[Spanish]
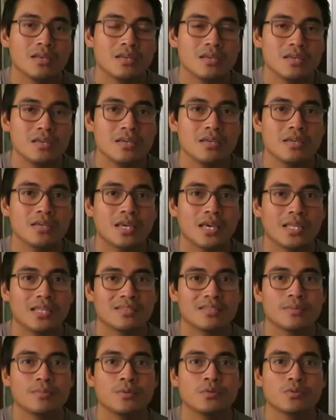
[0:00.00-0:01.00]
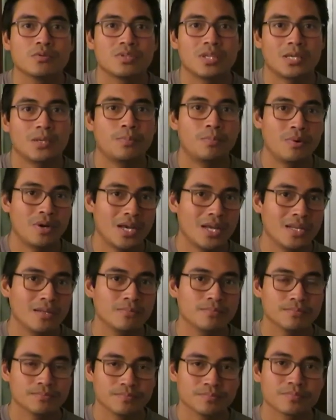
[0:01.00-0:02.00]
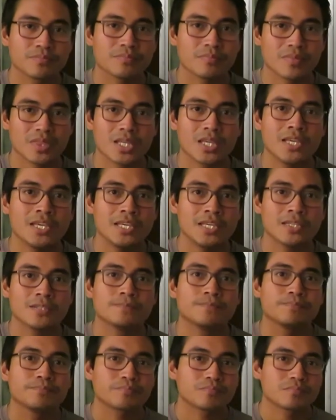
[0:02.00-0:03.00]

y que de ese modo ustedes puedan ir